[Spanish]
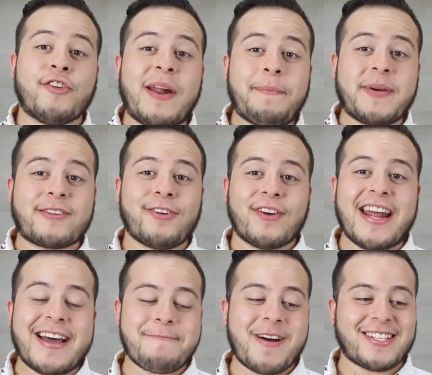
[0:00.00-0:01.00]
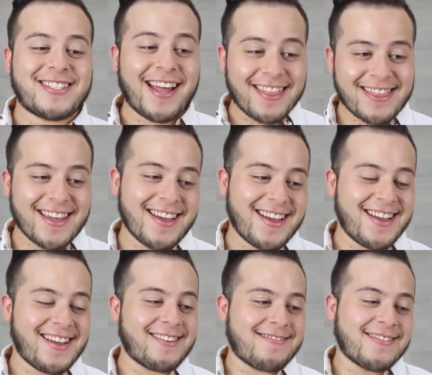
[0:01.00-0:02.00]
Soy una persona
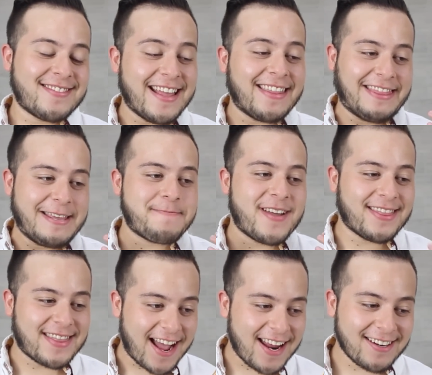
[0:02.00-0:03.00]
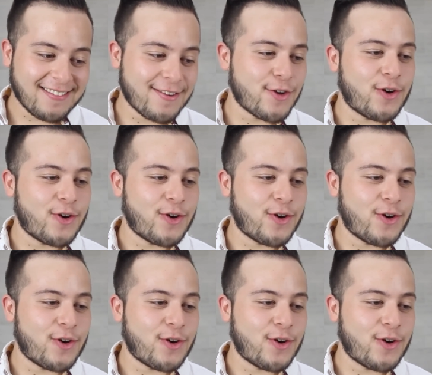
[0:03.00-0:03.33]
bastante sentimental.